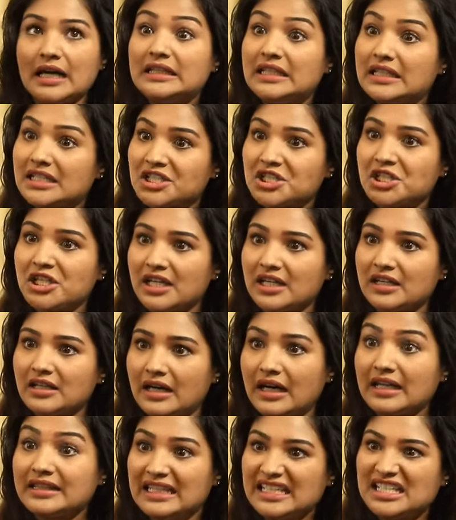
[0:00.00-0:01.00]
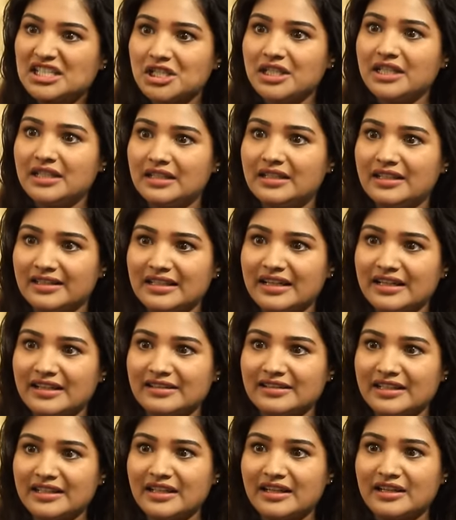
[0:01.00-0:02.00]
அதிர்ச்சியல் அதிர்ச்சியில் தான்
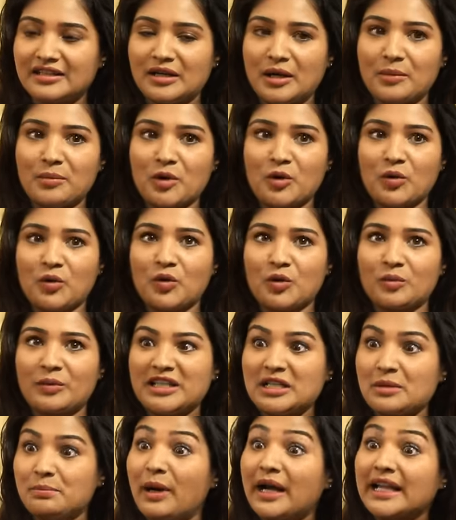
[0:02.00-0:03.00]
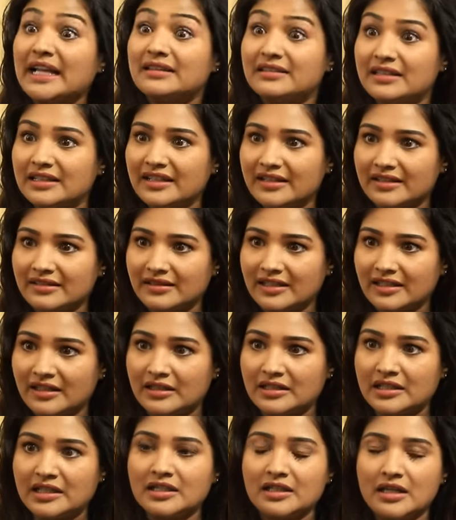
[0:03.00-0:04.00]
இருந்தேன் நான் அப்புறம் ஒரு மாதிரி பயத்தில்
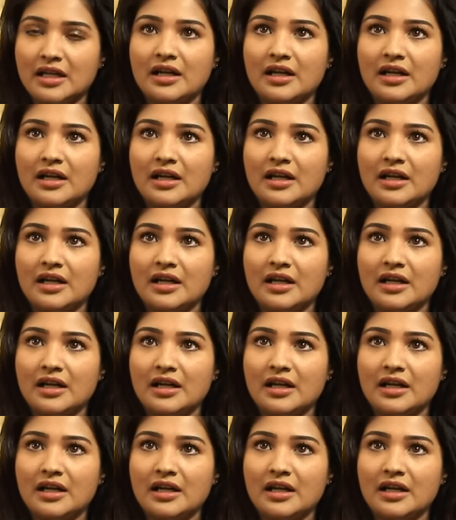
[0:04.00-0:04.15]
இருந்தேன் நான்